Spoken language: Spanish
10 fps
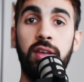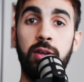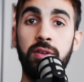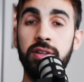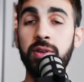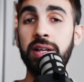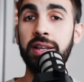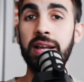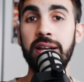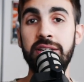Y utilicé una
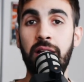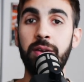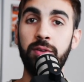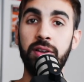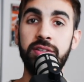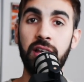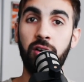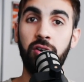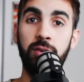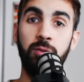técnica que ya había
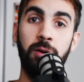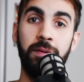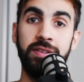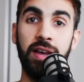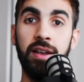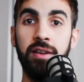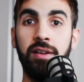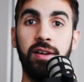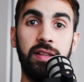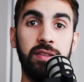utilizado en un comercial
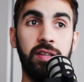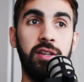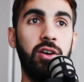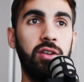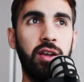anterior,